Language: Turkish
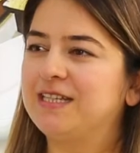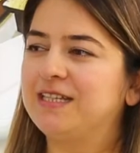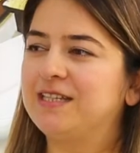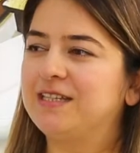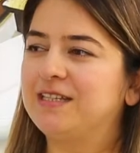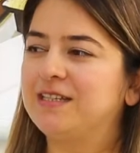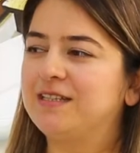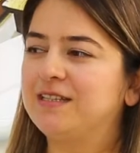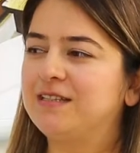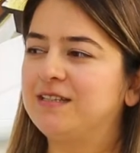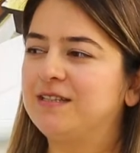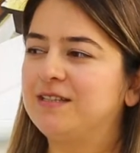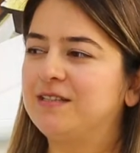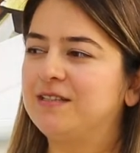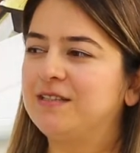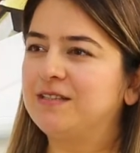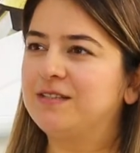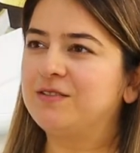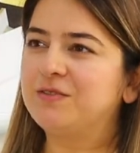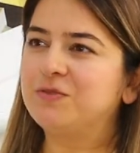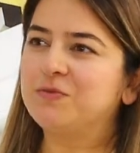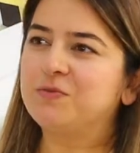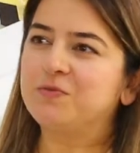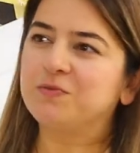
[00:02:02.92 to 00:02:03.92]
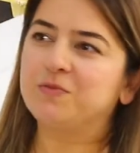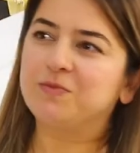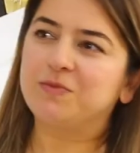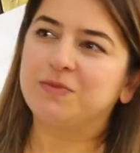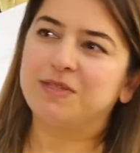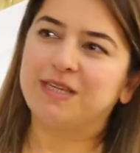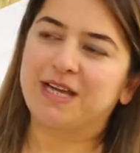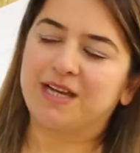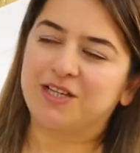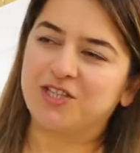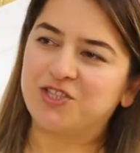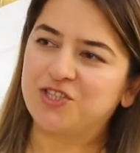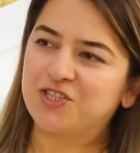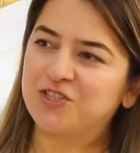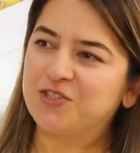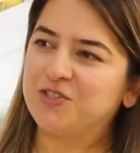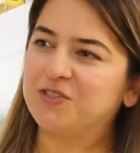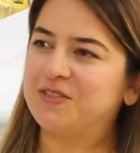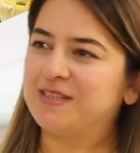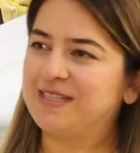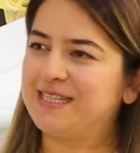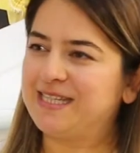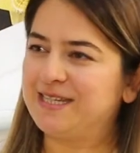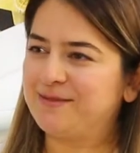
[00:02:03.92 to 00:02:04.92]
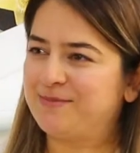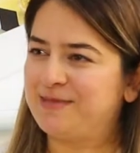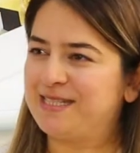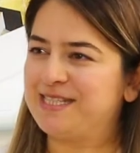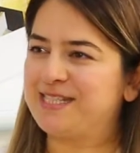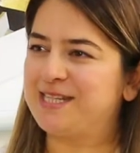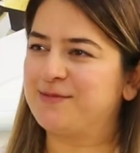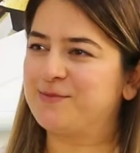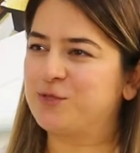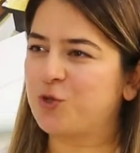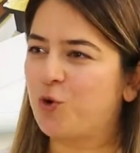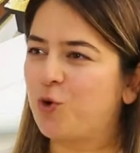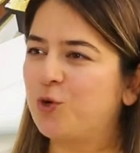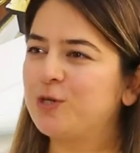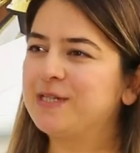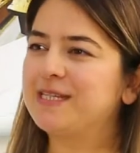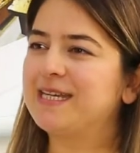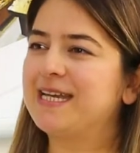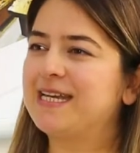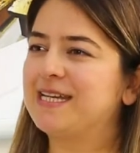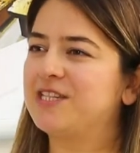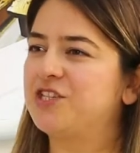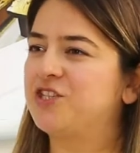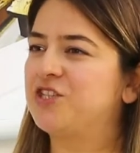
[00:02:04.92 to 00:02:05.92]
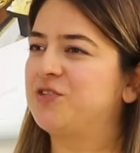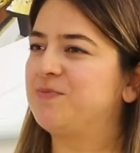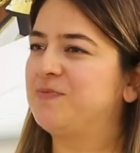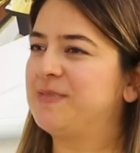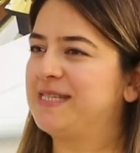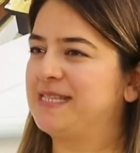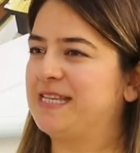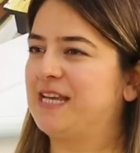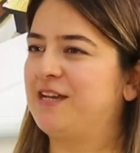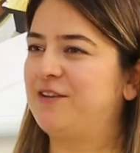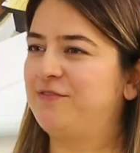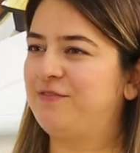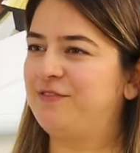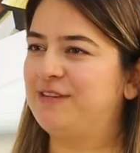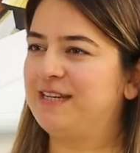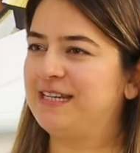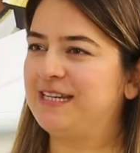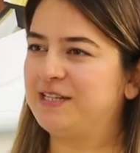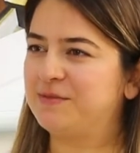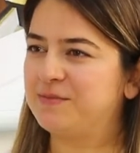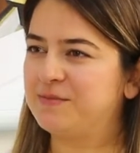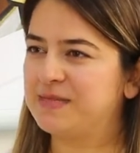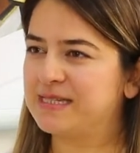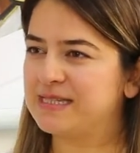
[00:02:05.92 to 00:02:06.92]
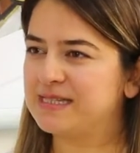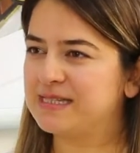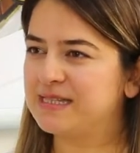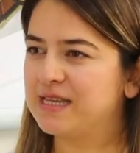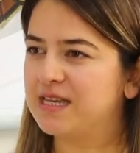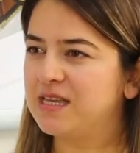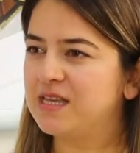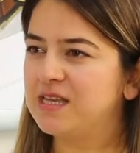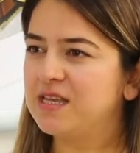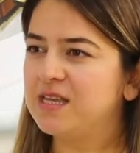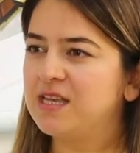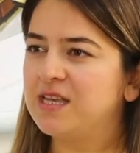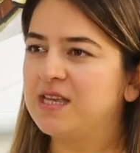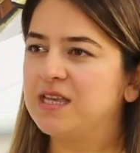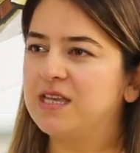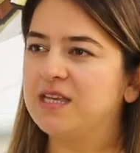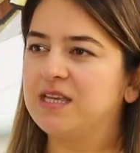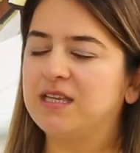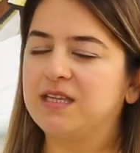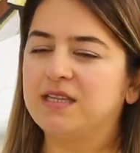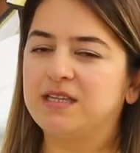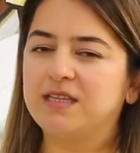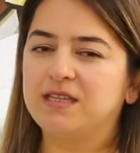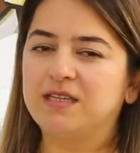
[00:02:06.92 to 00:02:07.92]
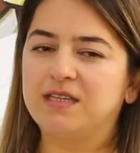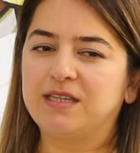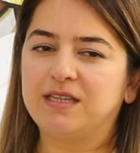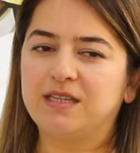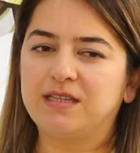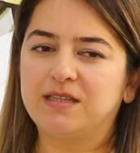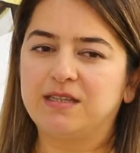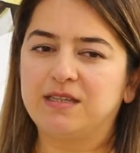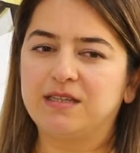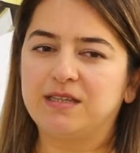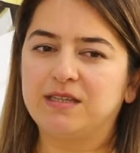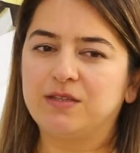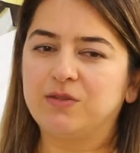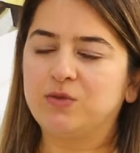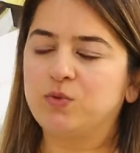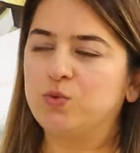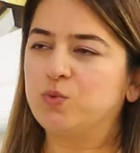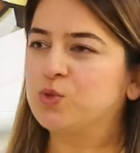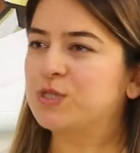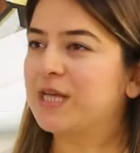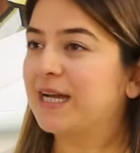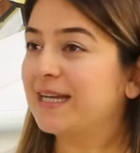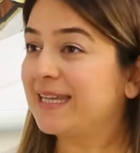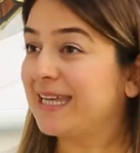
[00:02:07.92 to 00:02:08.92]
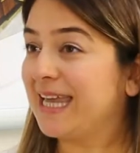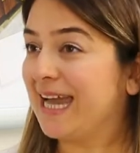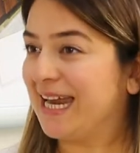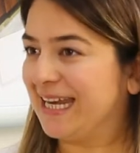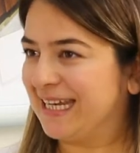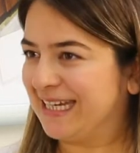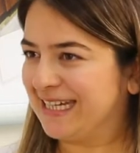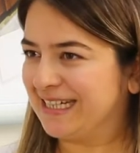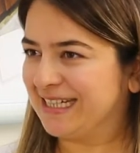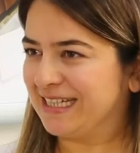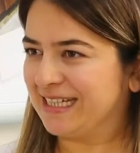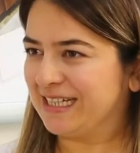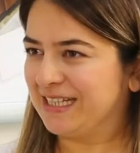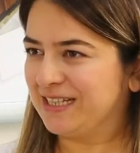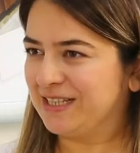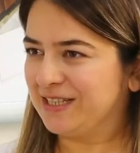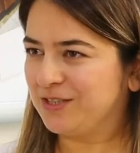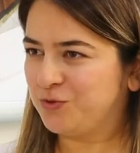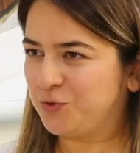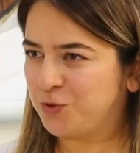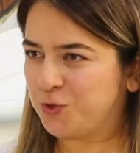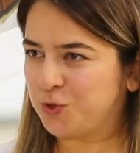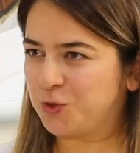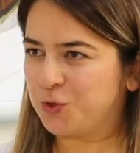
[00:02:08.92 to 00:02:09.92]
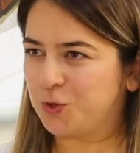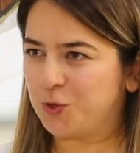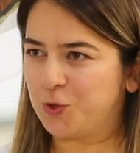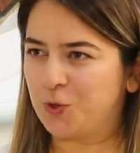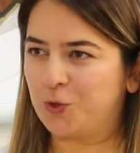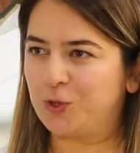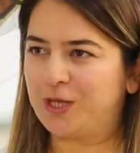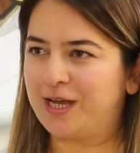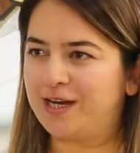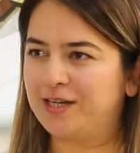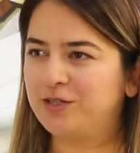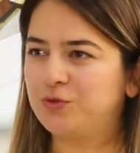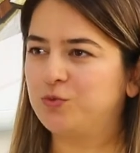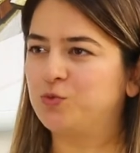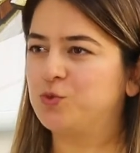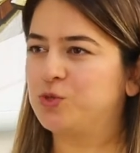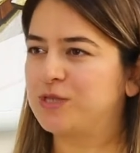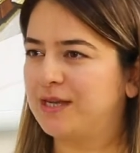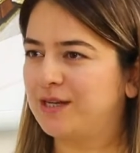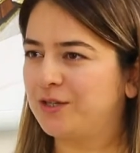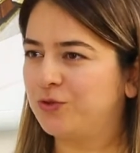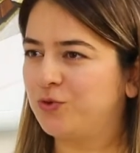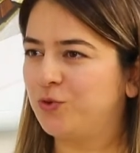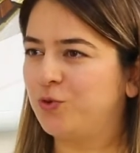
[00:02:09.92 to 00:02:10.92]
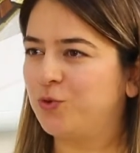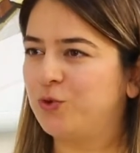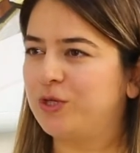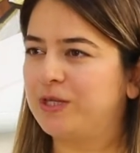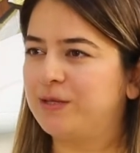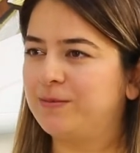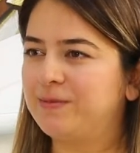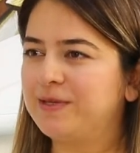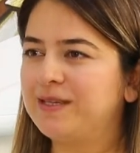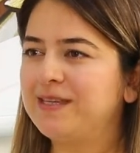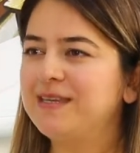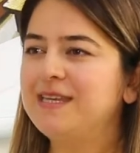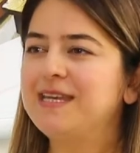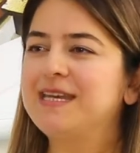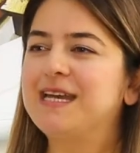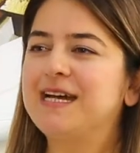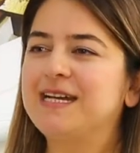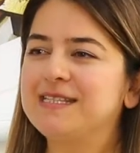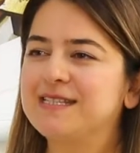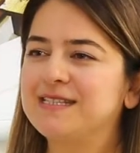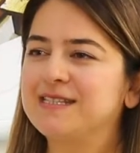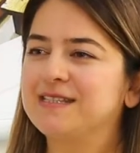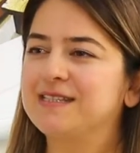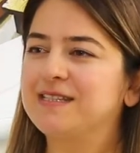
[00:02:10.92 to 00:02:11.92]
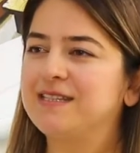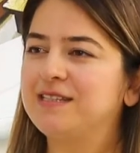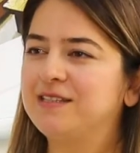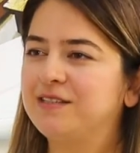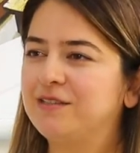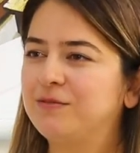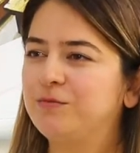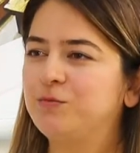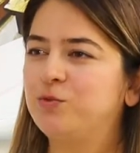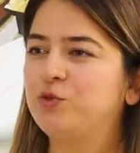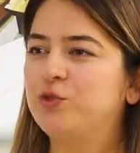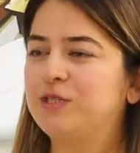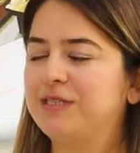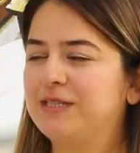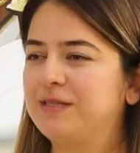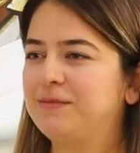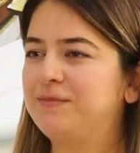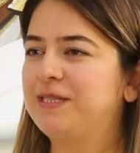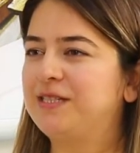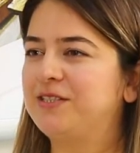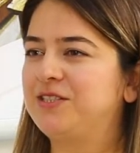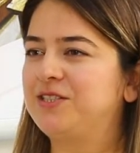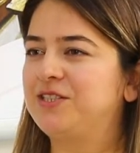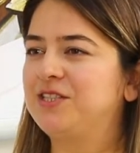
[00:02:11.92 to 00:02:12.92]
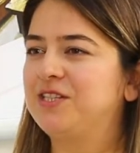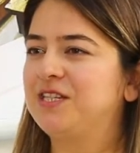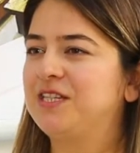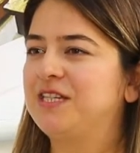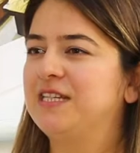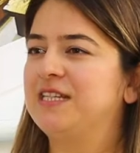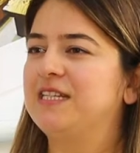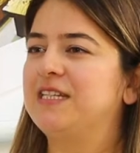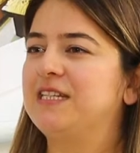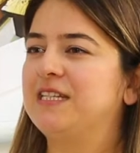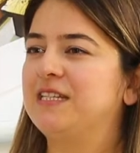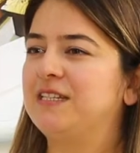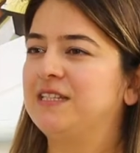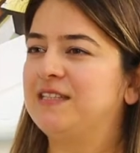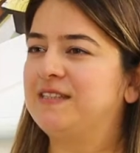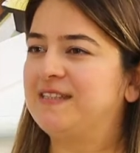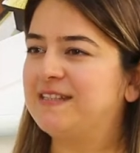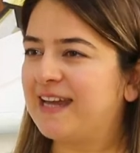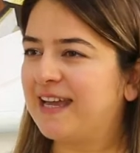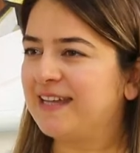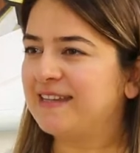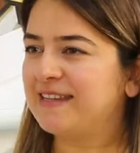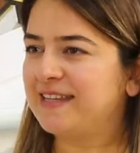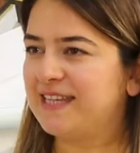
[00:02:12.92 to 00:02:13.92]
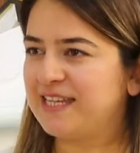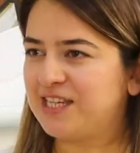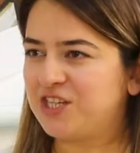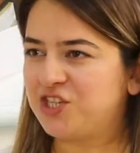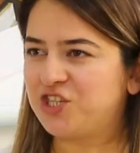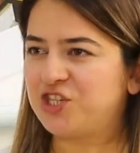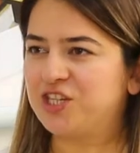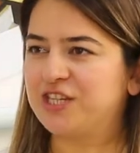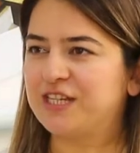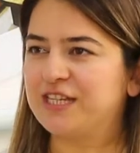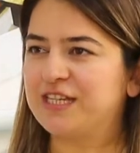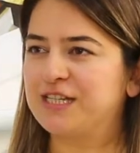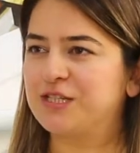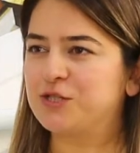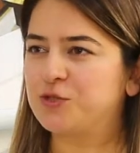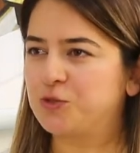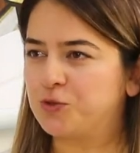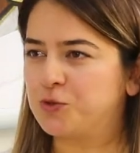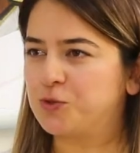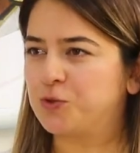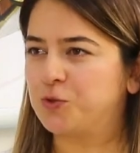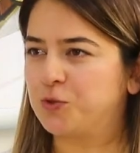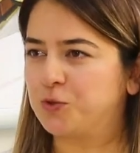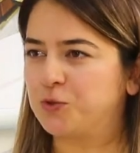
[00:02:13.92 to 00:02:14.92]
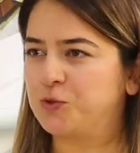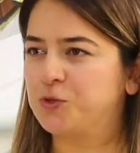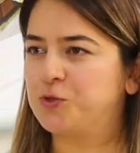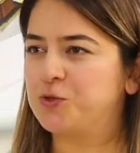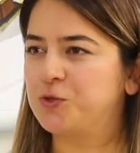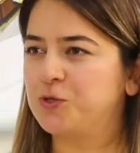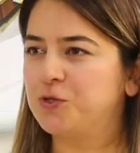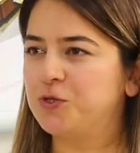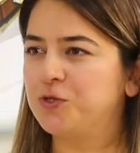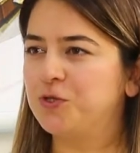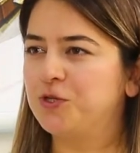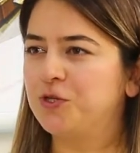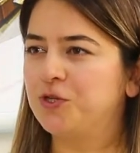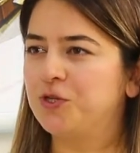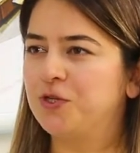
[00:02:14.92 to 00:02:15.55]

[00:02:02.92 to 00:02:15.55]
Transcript: E, yaşlı diyebileceğimiz orta yaş misafirlerimiz de e, uzak yerleri düşünüyorlar, uzak doğu gibi. Aslında burada da bir e, trend değişikliği söz konusu.